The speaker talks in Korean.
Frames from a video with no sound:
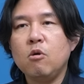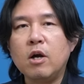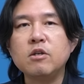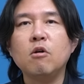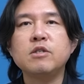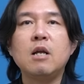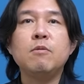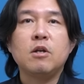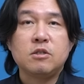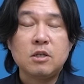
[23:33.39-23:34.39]
환경은
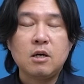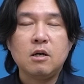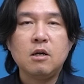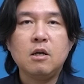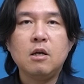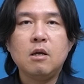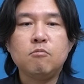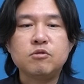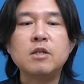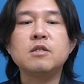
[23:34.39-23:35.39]
살벌했으나
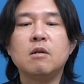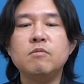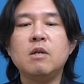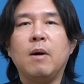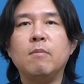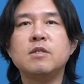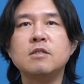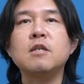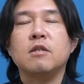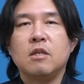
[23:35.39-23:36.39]
부산 사람들의 마음은
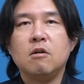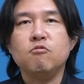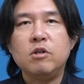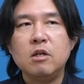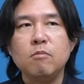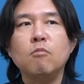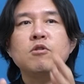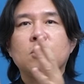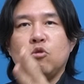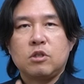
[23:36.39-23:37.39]
따뜻했다. 우리를
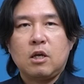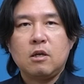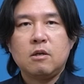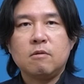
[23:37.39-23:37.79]
머물게 해줬다.